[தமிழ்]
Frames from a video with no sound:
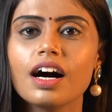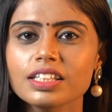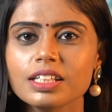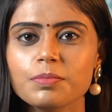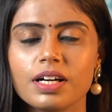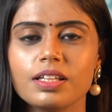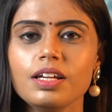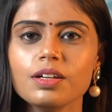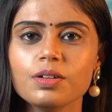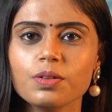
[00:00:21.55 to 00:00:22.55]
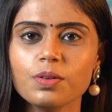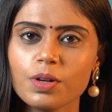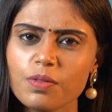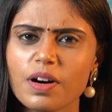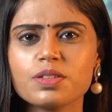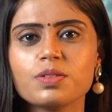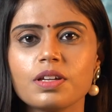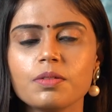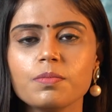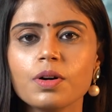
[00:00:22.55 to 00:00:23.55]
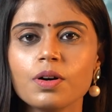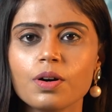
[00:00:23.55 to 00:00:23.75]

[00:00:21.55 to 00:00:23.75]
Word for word: அந்த மாதிரி ஒரு வாஸ்து டிப்